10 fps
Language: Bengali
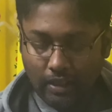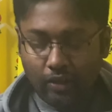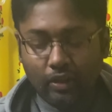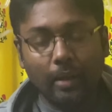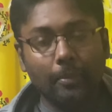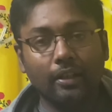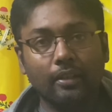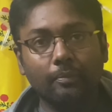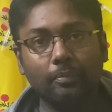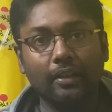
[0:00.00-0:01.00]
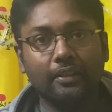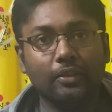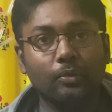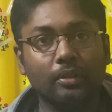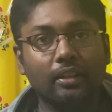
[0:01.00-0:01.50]
যাই হোক আমার
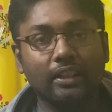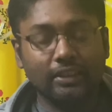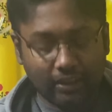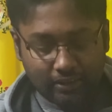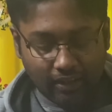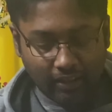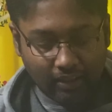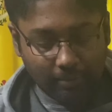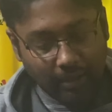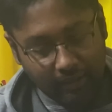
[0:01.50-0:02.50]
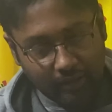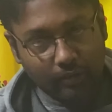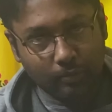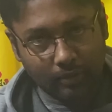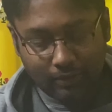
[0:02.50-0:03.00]
প্লাস্টিক খুলতে কাঁচি লাগে না হাত
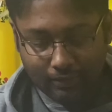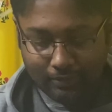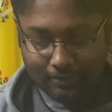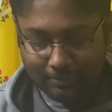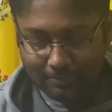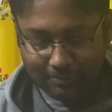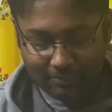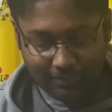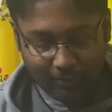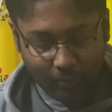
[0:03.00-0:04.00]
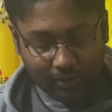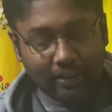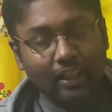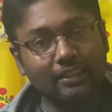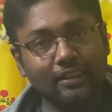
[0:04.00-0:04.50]
দিয়ে খুলি মানে
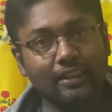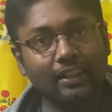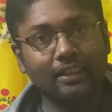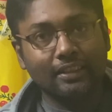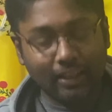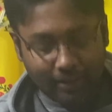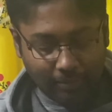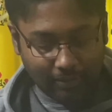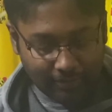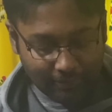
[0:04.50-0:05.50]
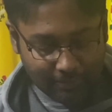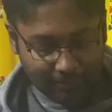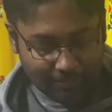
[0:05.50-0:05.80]
কাঁচি রেখে কাঁচি আবার